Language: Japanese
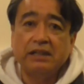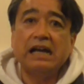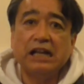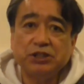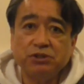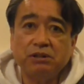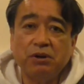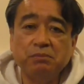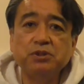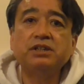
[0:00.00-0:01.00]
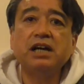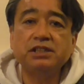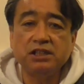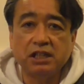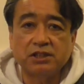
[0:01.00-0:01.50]
打順はこれ難
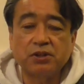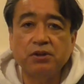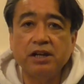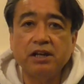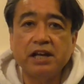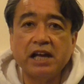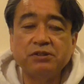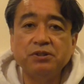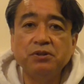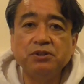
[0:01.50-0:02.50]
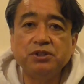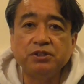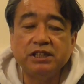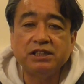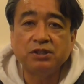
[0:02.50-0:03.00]
しいです去年が
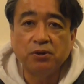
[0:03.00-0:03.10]
141